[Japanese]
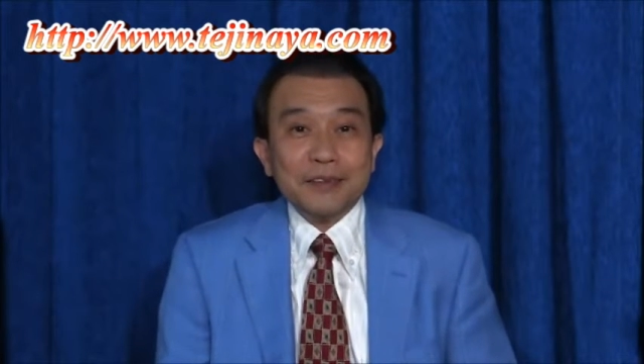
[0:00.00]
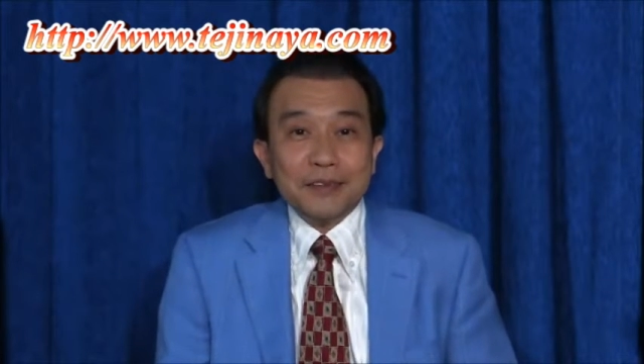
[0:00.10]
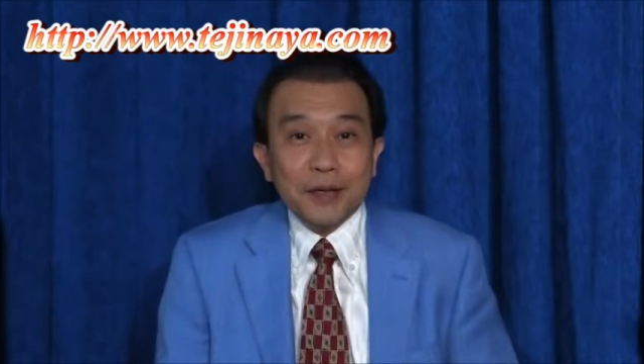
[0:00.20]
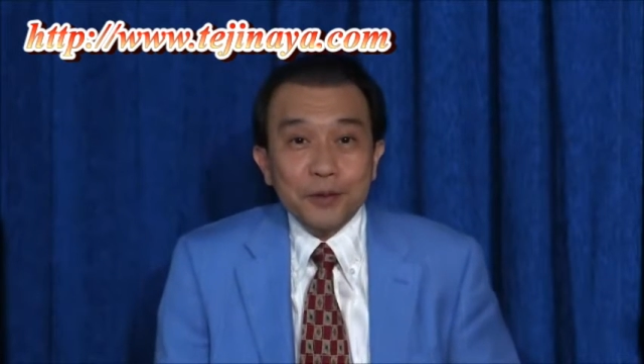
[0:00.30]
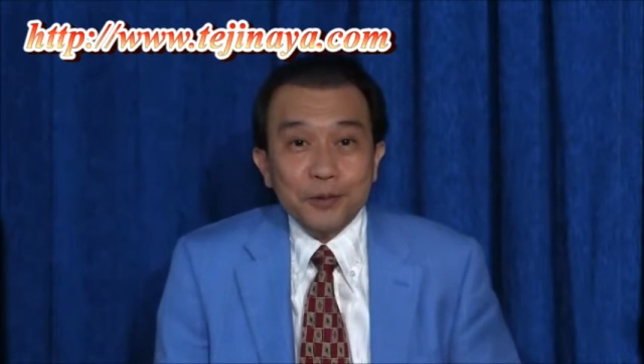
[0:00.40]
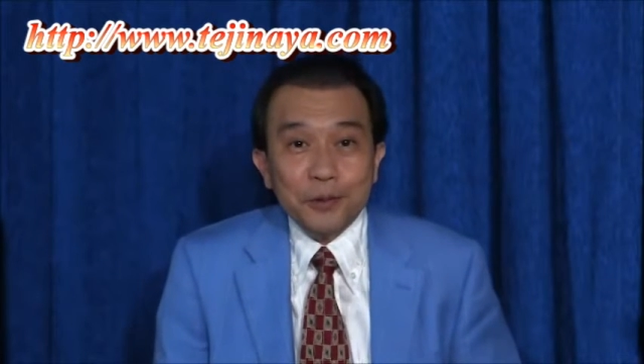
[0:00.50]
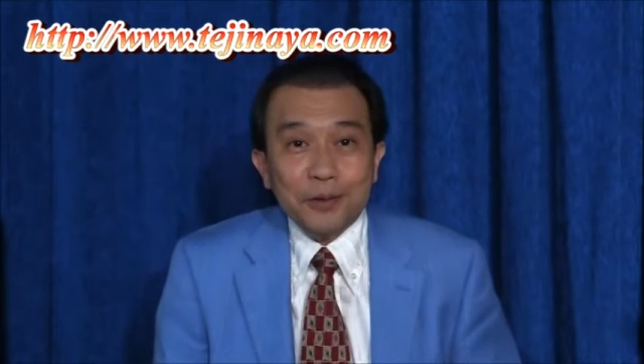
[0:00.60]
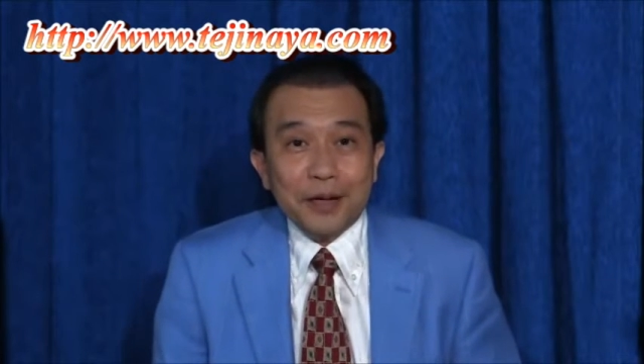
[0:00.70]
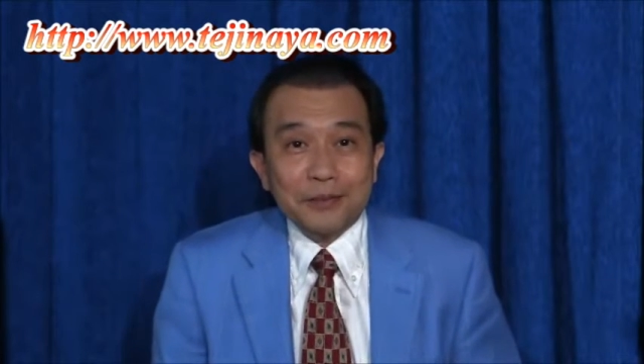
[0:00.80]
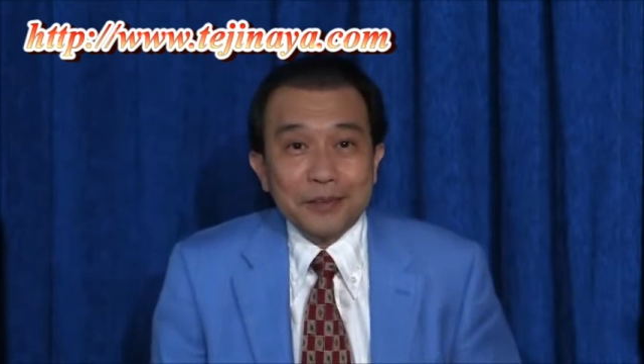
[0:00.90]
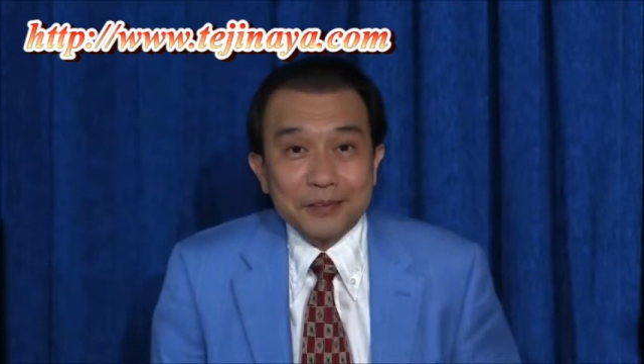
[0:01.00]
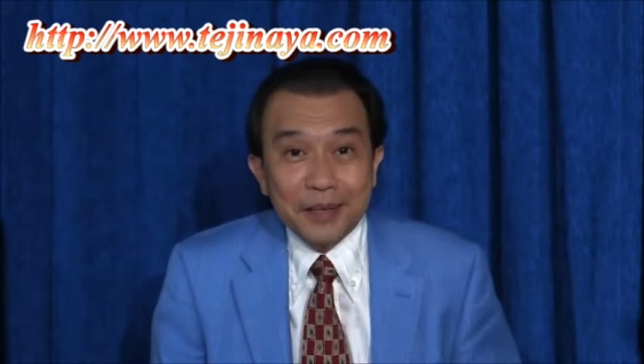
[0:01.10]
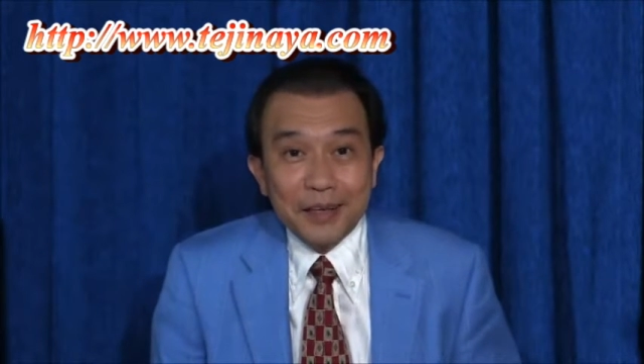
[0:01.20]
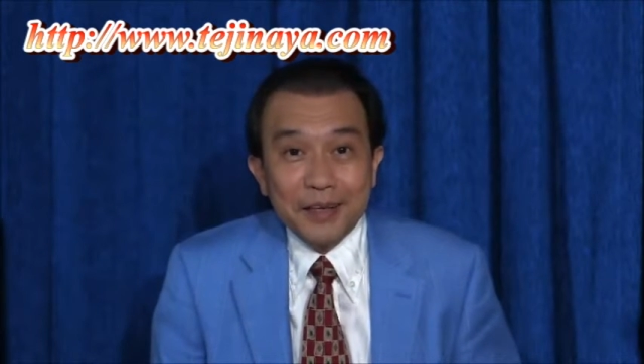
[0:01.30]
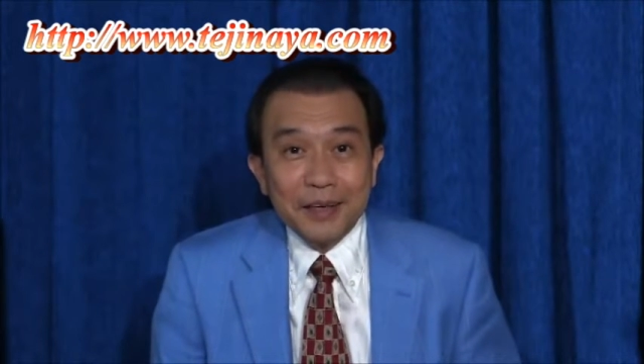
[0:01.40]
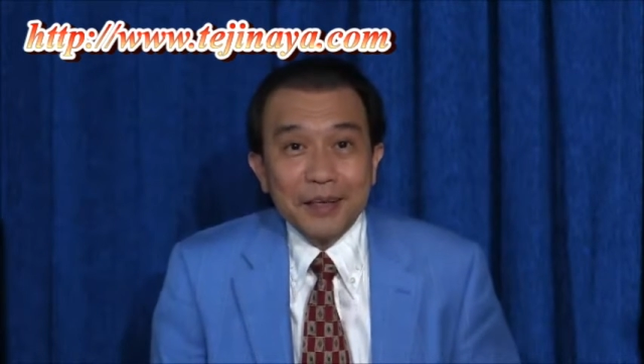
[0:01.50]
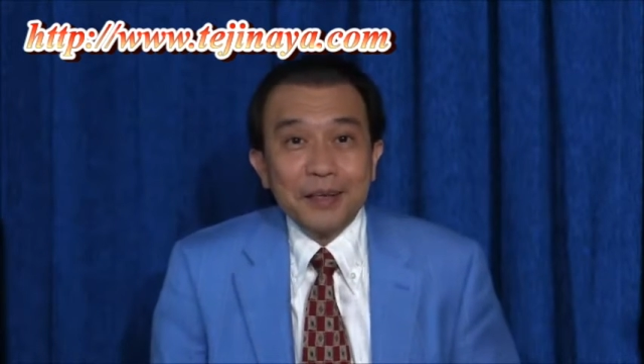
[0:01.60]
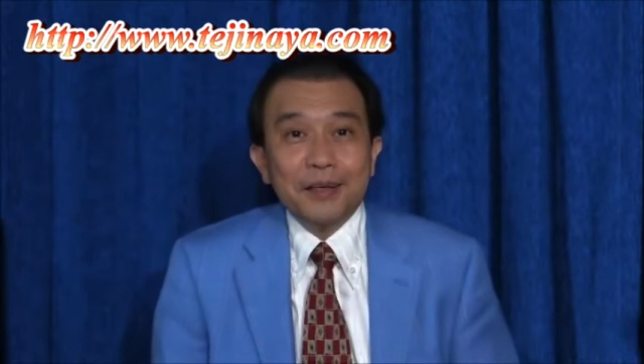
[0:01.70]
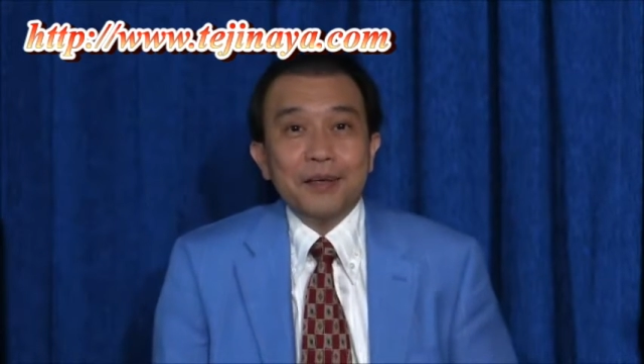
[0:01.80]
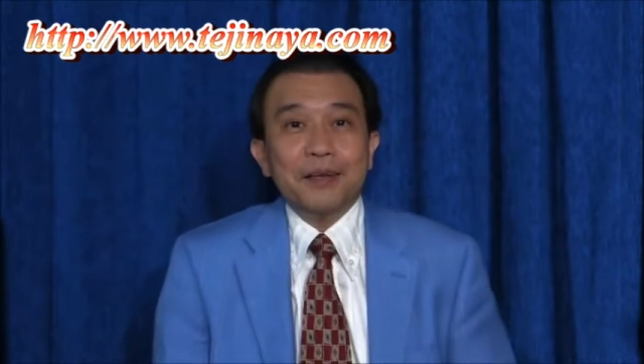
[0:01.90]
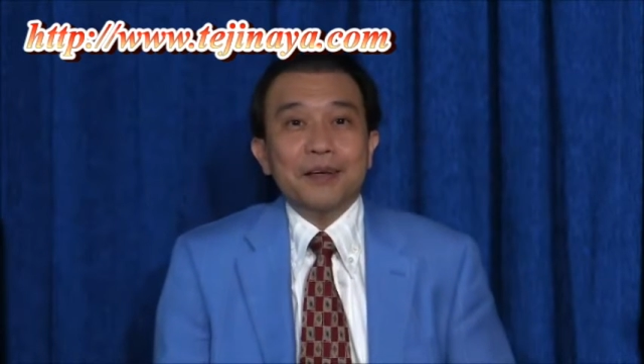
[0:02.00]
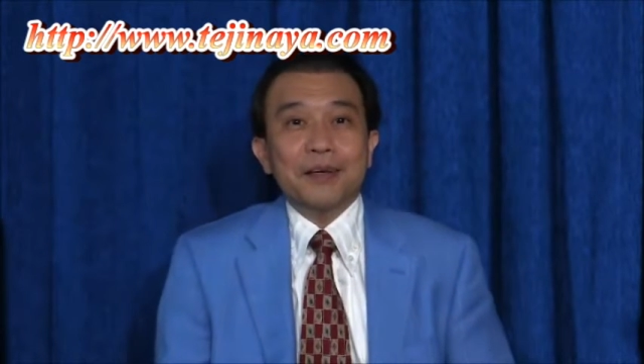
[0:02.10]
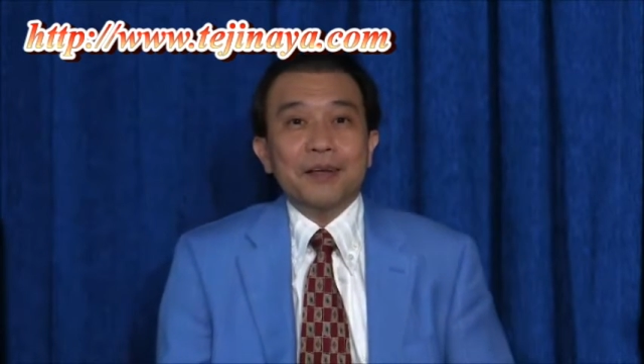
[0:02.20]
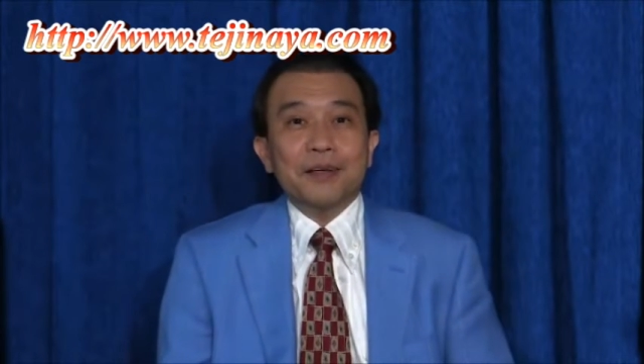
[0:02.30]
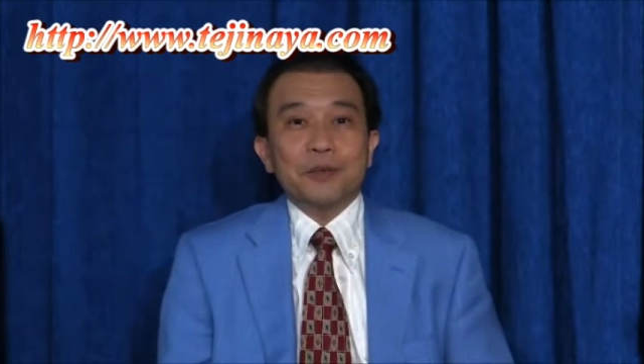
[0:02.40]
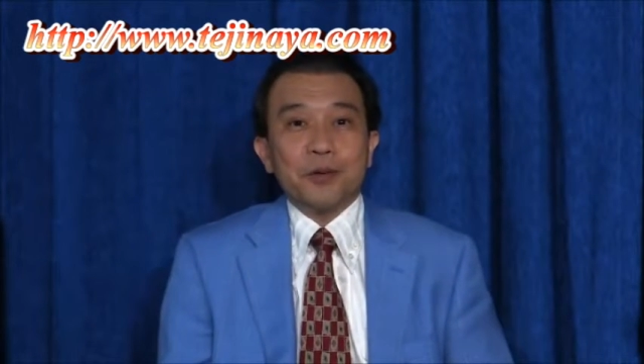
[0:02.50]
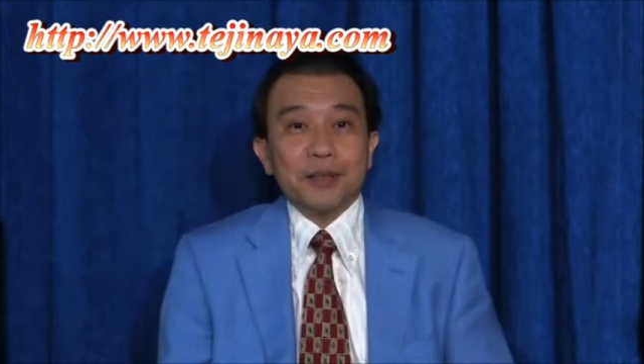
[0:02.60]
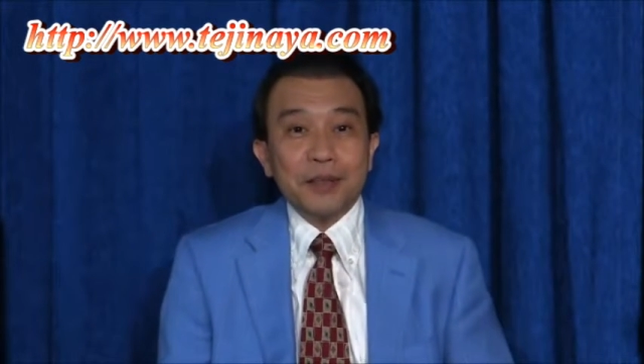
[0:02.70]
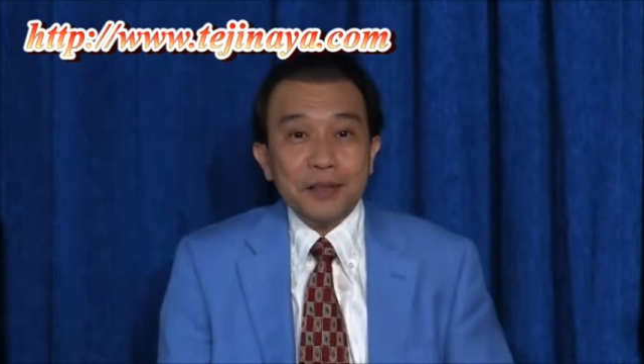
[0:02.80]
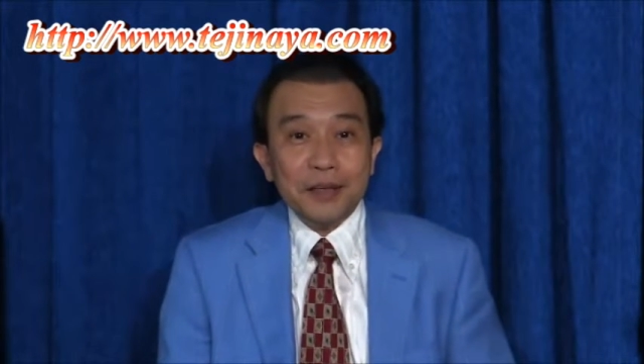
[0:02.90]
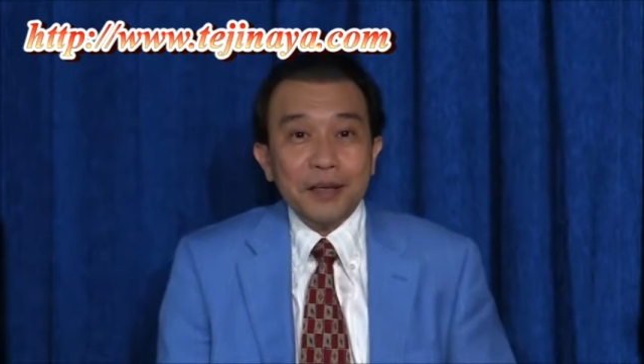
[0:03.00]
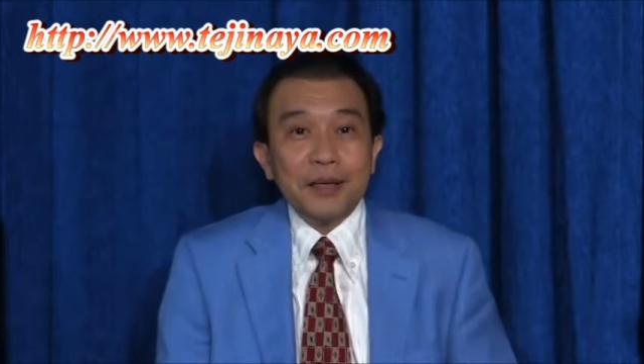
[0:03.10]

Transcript: 権というのがあるんですね、えー、それで